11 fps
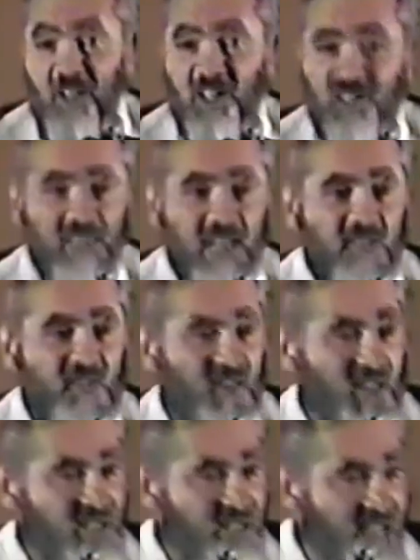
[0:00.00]

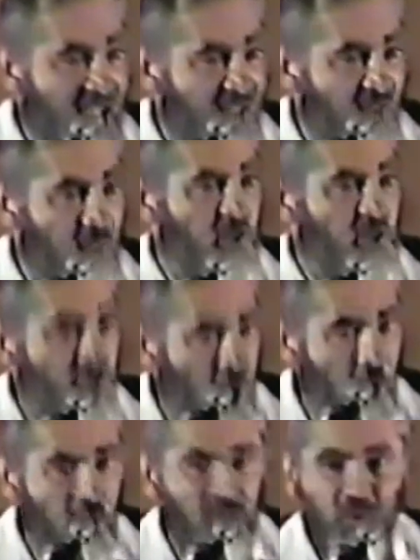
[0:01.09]
Очевидно, что если
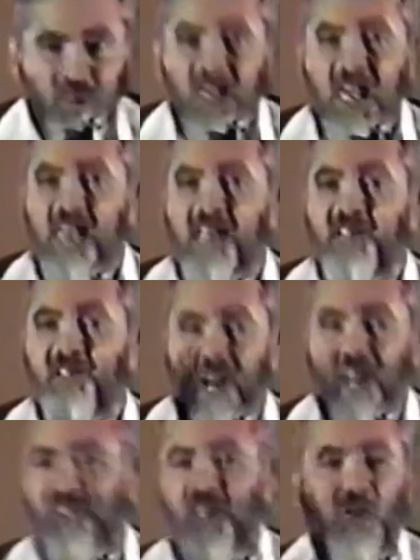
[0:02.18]
еврейского большинства нет,
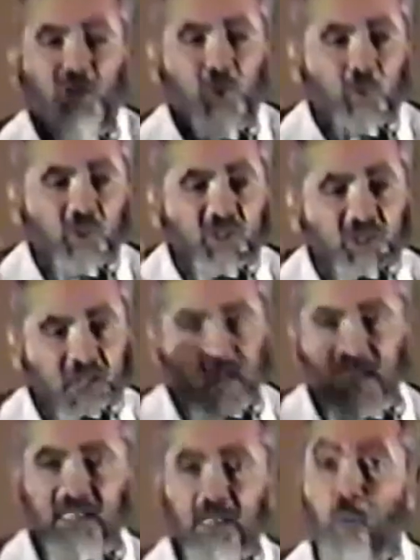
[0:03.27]
то это не
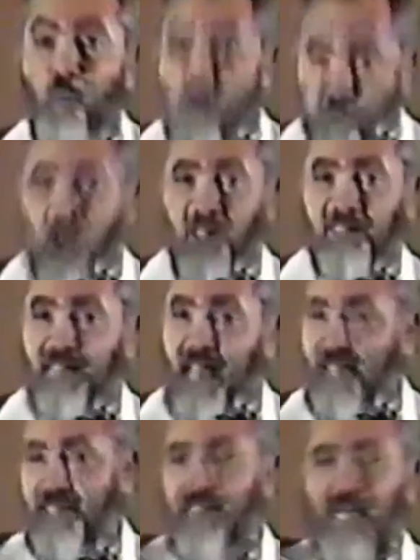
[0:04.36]
еврейское государство.
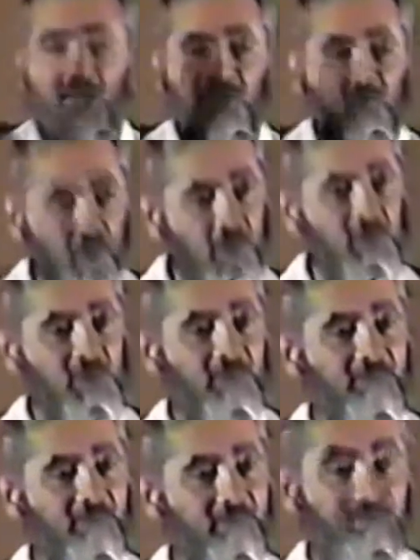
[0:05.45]
В Бруклине много
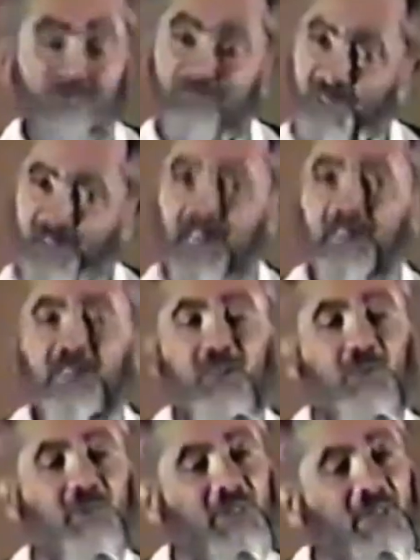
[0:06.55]
евреев, но это не
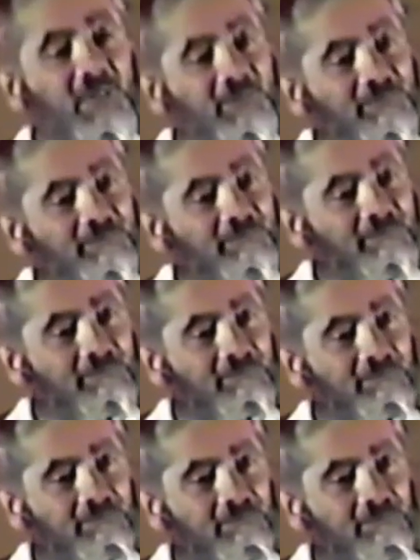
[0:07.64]
еврейское государство.